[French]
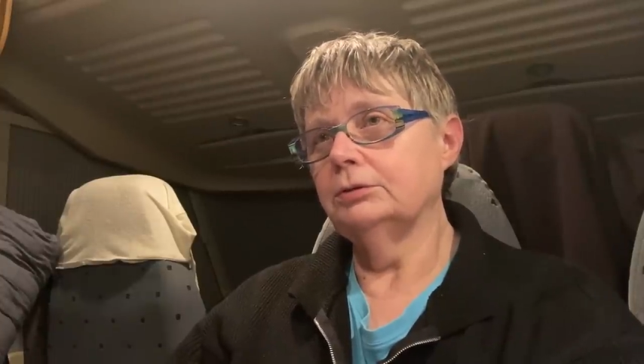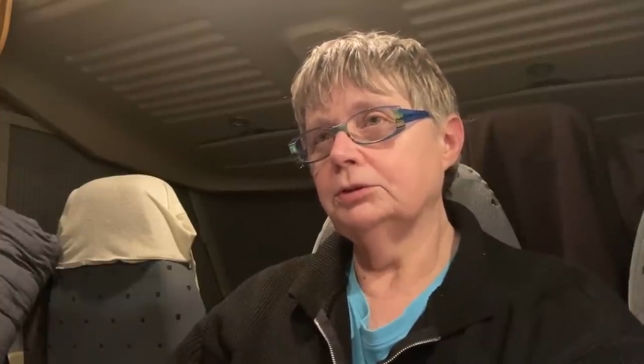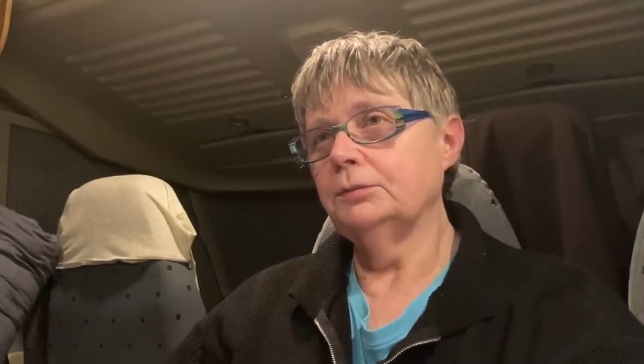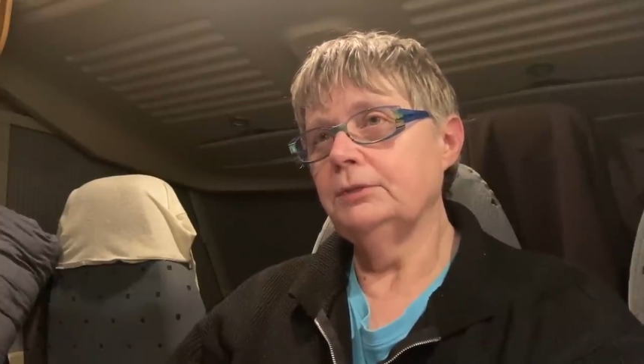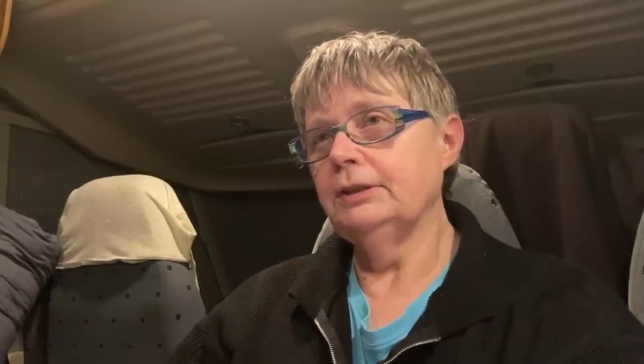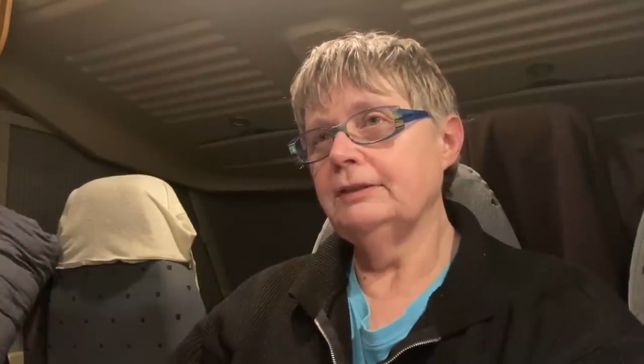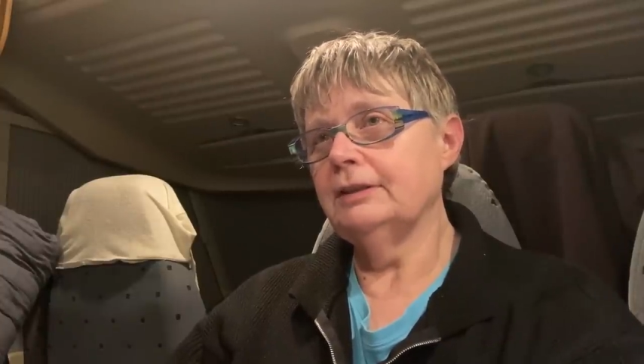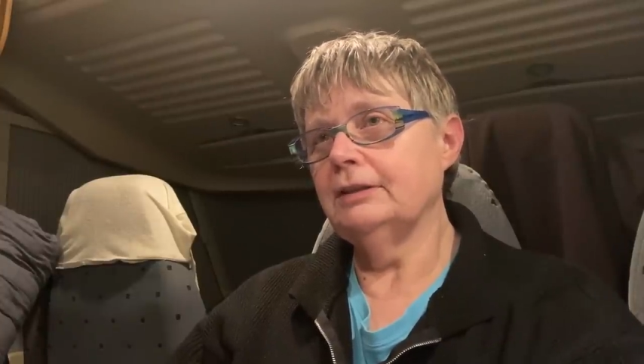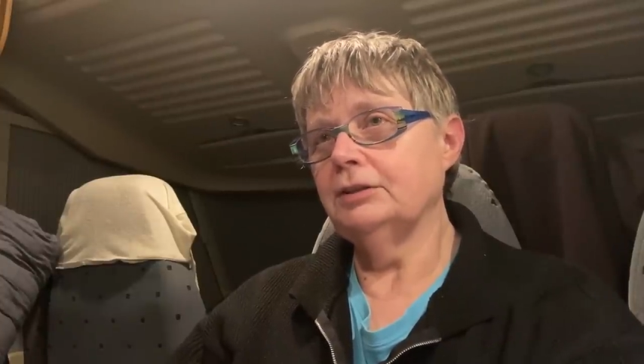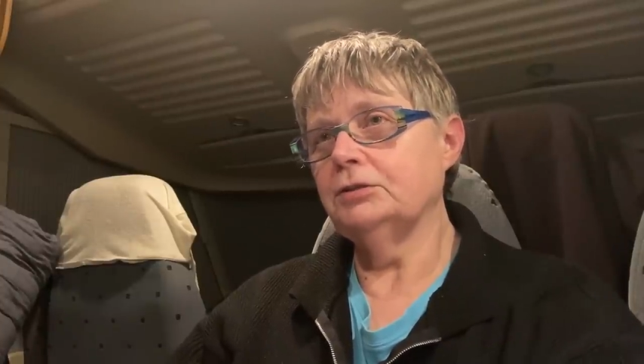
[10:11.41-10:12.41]
je me dis,
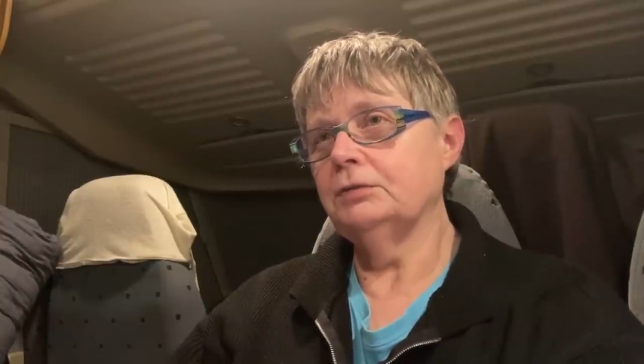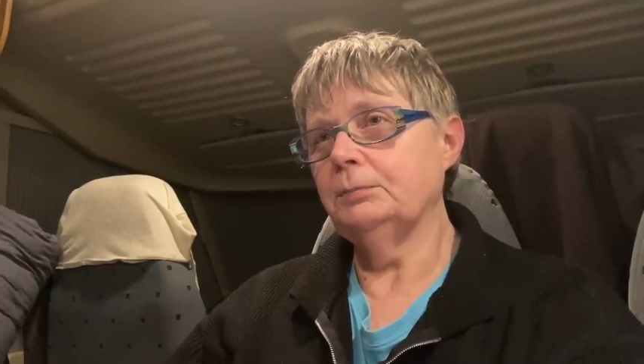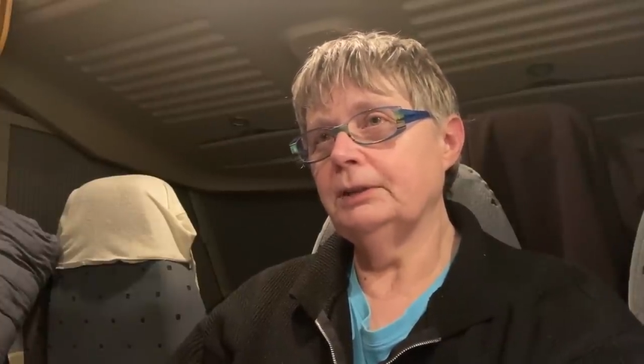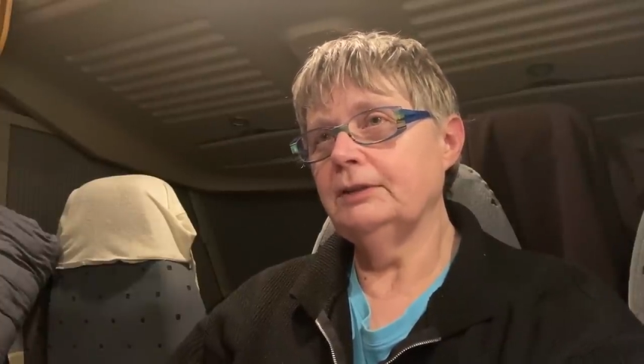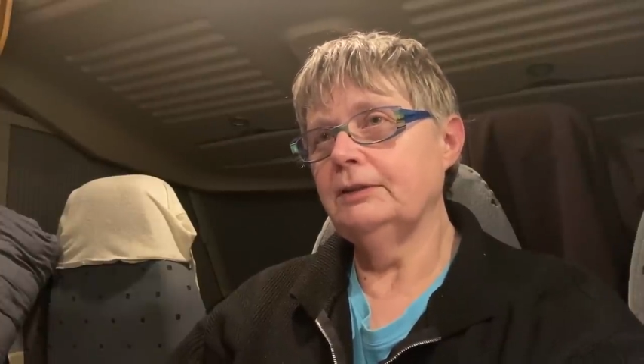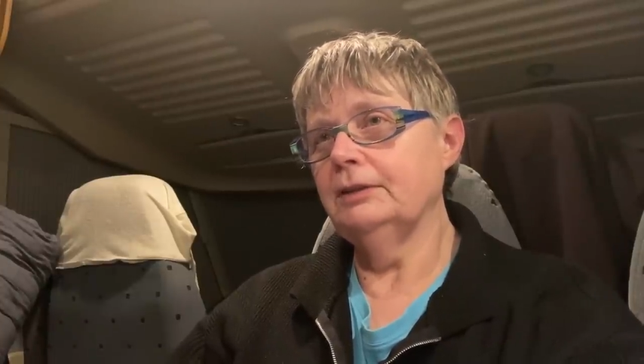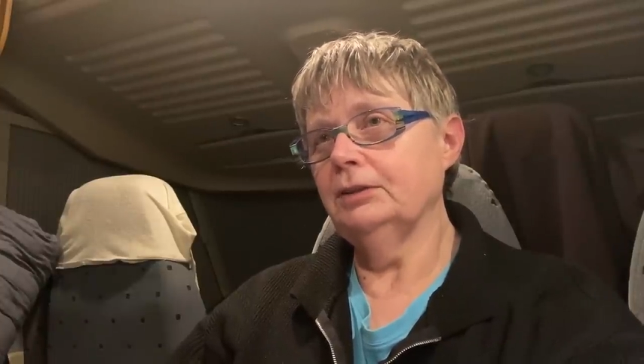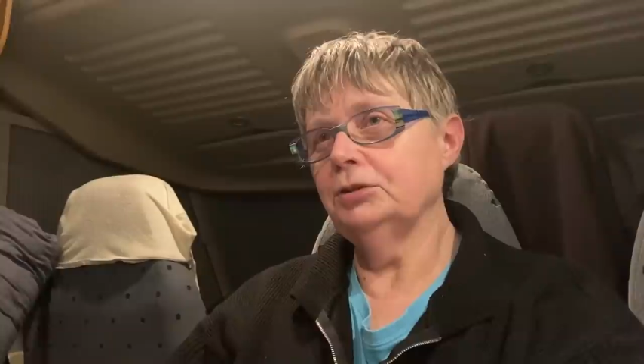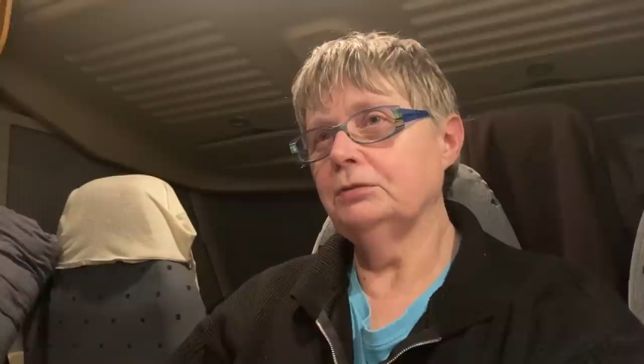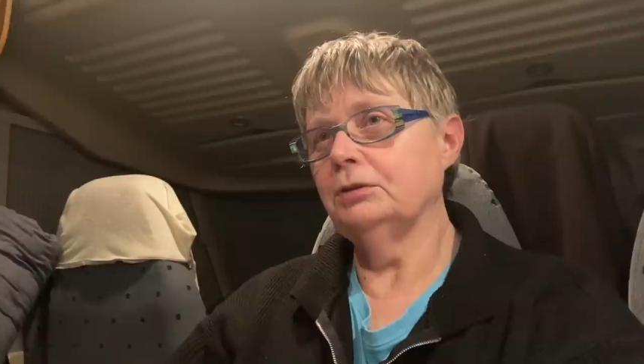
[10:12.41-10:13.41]
ça y est, je vais partir,
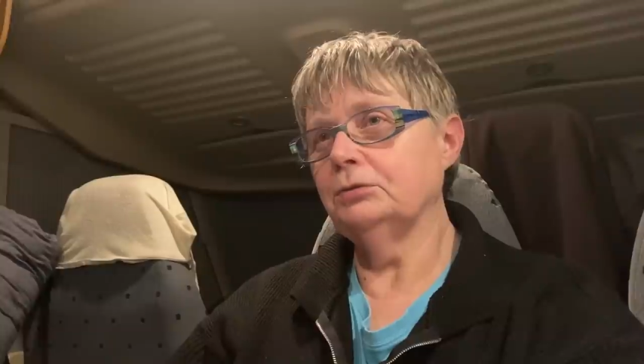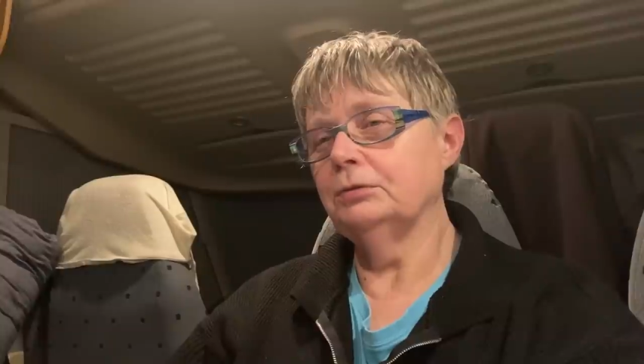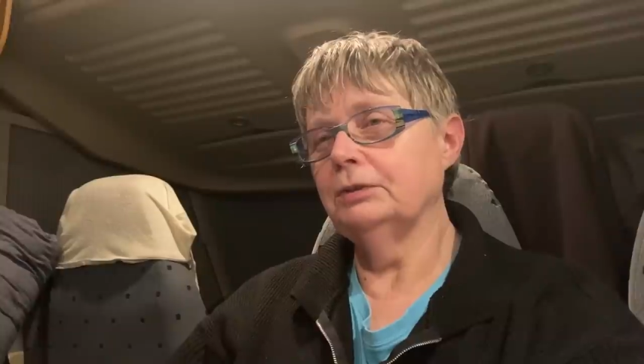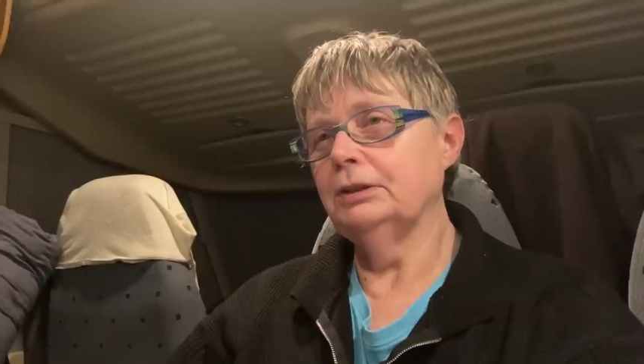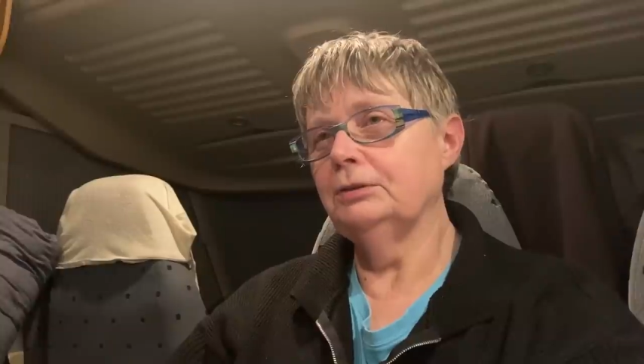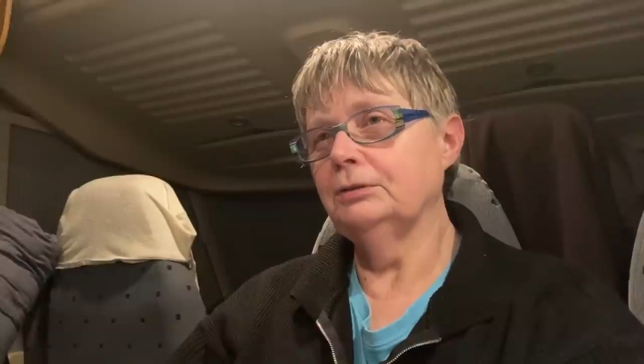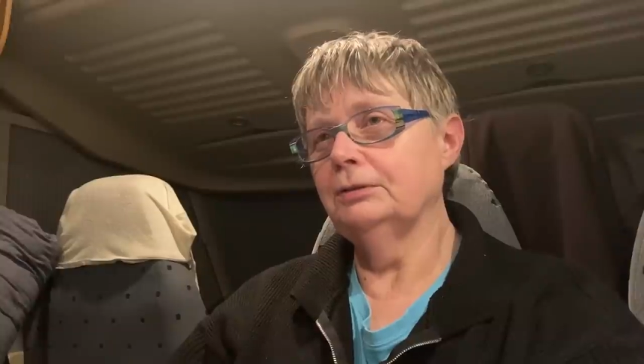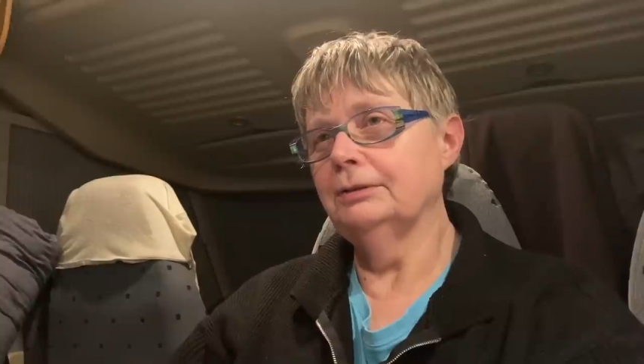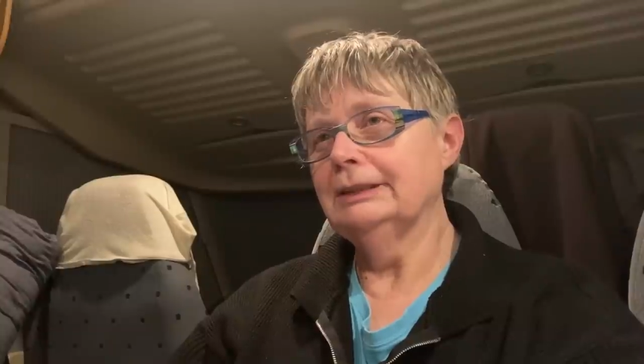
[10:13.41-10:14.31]
je vais leur tourner le dos,